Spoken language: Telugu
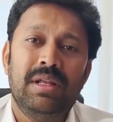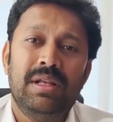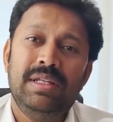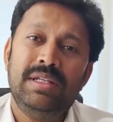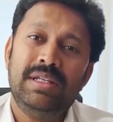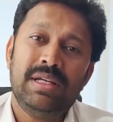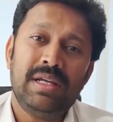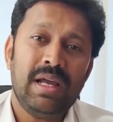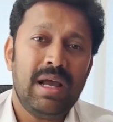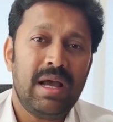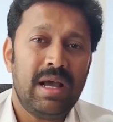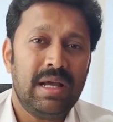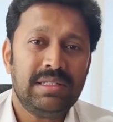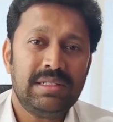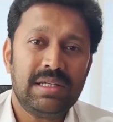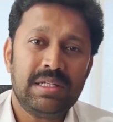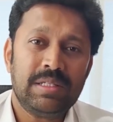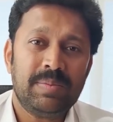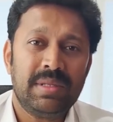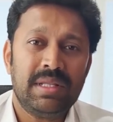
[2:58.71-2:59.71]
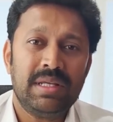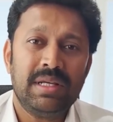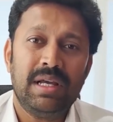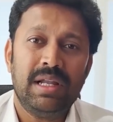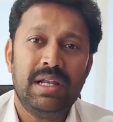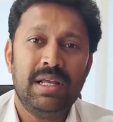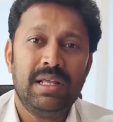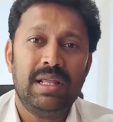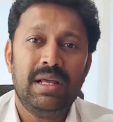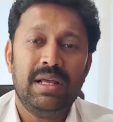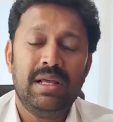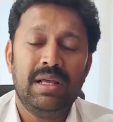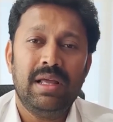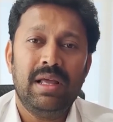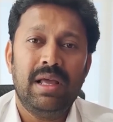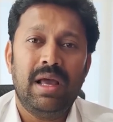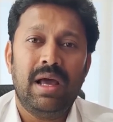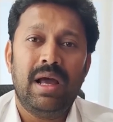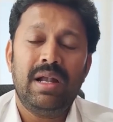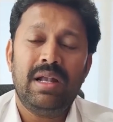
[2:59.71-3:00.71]
నిజంగా హాస్యాస్పదంగా లేదా
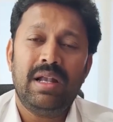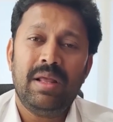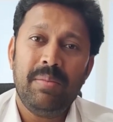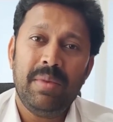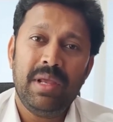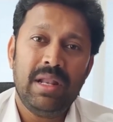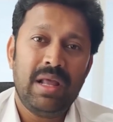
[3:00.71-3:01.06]
అంటే మీ